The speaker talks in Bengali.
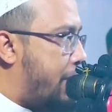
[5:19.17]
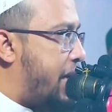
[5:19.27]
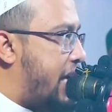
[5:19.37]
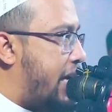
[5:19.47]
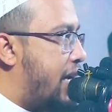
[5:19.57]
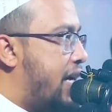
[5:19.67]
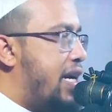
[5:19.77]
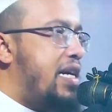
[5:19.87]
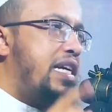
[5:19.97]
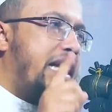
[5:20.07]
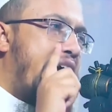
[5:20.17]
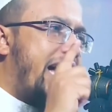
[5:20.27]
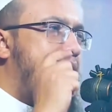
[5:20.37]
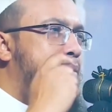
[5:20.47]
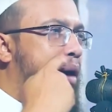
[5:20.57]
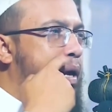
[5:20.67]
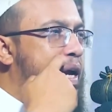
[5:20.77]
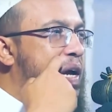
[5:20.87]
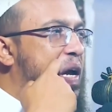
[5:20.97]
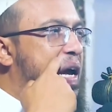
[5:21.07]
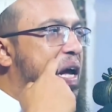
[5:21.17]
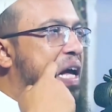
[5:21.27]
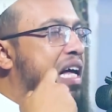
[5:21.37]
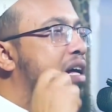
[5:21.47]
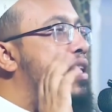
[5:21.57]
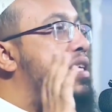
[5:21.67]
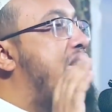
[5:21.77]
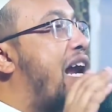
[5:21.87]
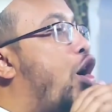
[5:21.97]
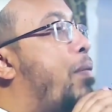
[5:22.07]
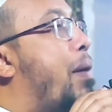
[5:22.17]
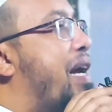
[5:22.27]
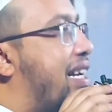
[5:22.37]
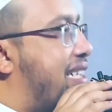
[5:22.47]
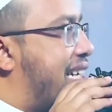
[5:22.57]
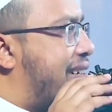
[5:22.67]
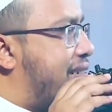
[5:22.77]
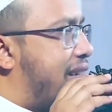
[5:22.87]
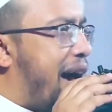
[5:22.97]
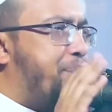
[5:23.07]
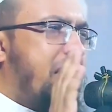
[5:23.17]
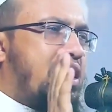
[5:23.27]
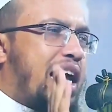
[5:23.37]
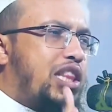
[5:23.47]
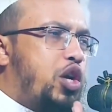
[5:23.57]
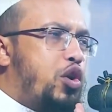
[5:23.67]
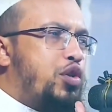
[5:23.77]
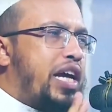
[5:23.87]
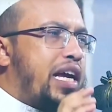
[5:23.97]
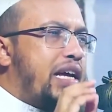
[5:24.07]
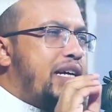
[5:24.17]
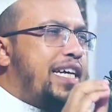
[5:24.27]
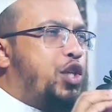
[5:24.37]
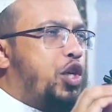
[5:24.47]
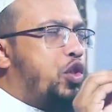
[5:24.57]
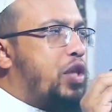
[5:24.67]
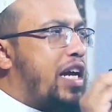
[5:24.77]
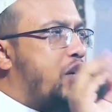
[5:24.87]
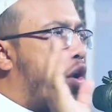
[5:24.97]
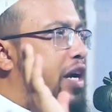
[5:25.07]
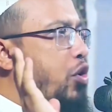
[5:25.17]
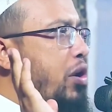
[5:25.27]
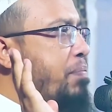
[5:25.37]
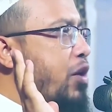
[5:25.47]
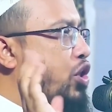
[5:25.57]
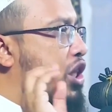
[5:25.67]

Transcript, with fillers: ঠিক না ঠিক ঠিক একইভাবে যারা অভাবে আছেন আপনার সাধ্য অনুযায়ী কিছু কিছু দান করেন গরিব